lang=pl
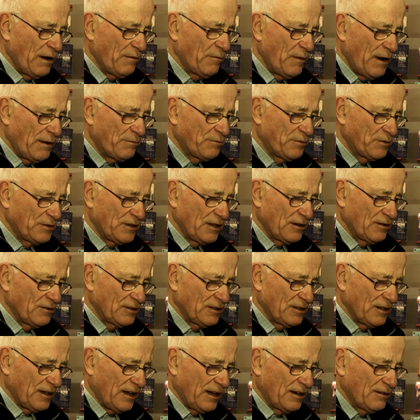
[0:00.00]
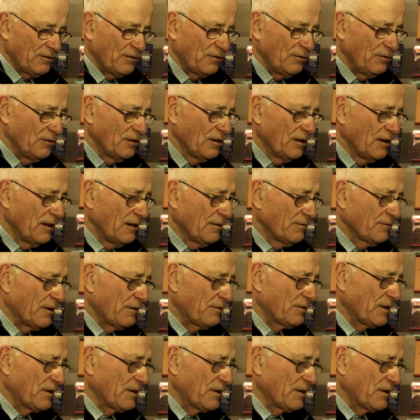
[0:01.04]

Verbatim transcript: map tego terenu w